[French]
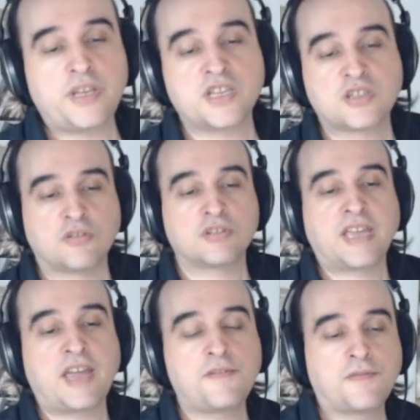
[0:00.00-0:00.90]
ils sont
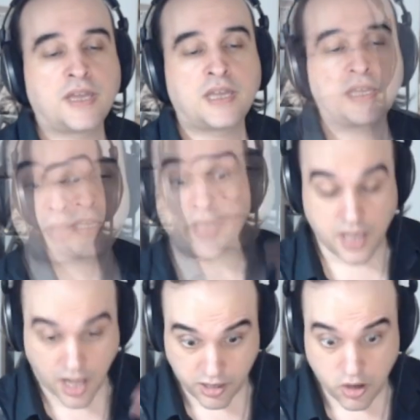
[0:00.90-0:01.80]
très fins. Puis
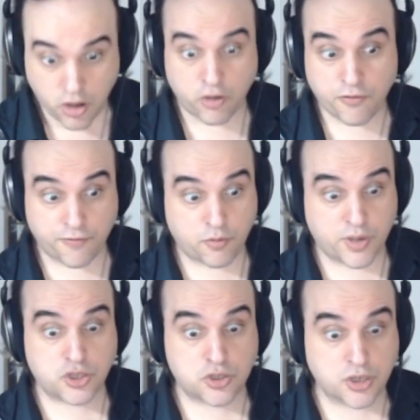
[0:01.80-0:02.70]
encore une
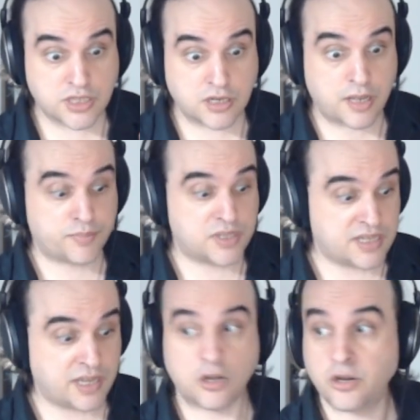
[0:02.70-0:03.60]
fois, je suis sorti de là en me
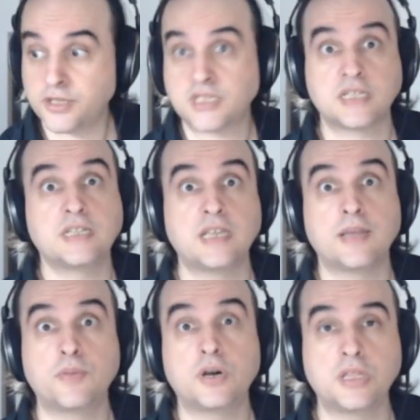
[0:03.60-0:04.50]
disant le
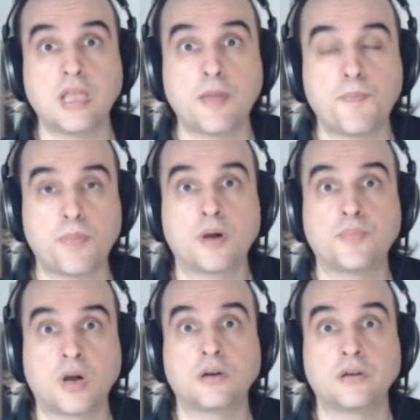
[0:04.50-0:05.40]
cinéma n'est pas
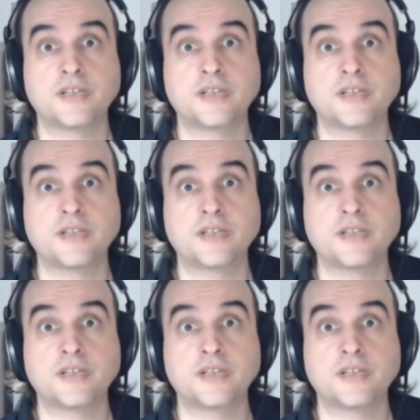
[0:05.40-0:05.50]
mort.